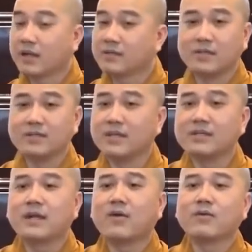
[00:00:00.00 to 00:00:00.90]
Thật sự
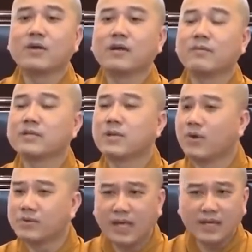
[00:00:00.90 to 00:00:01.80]
những câu đó là mấy
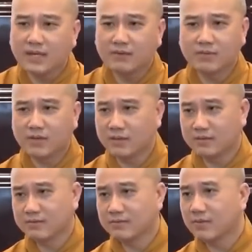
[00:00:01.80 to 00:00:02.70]
tổ chế không đó,
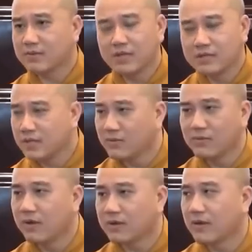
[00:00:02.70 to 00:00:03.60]
không có kinh gì
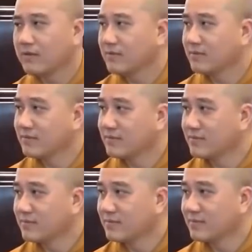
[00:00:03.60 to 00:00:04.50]
của Phật đâu.
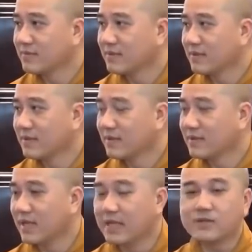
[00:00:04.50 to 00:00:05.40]

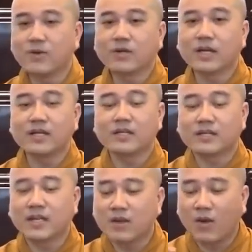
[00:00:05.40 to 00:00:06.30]
Chỉ có cái
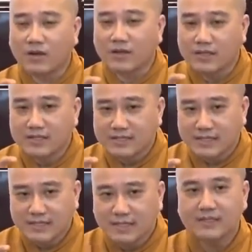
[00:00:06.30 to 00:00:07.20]
đoạn kinh
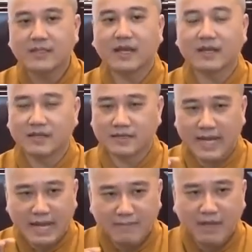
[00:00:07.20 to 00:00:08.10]
chính thức là
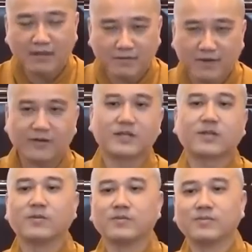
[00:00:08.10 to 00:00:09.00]
đem lời Phật ra
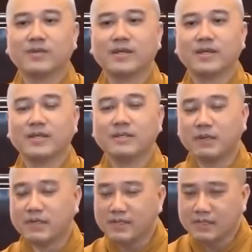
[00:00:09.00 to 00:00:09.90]
tụng.
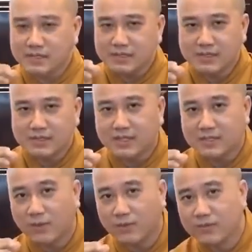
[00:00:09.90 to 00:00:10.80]
Nhưng mà cứ trước khi
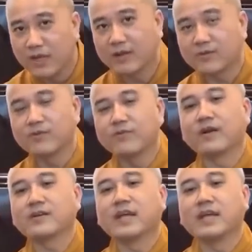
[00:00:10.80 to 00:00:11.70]
tụng lời của
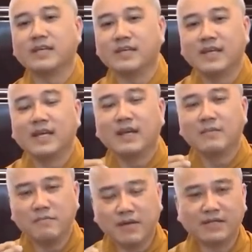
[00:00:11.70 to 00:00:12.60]
Phật thì
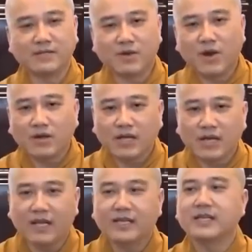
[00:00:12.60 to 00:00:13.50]
mình có
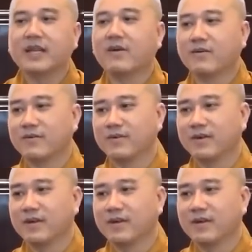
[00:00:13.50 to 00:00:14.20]
cái lễ nghi đầu.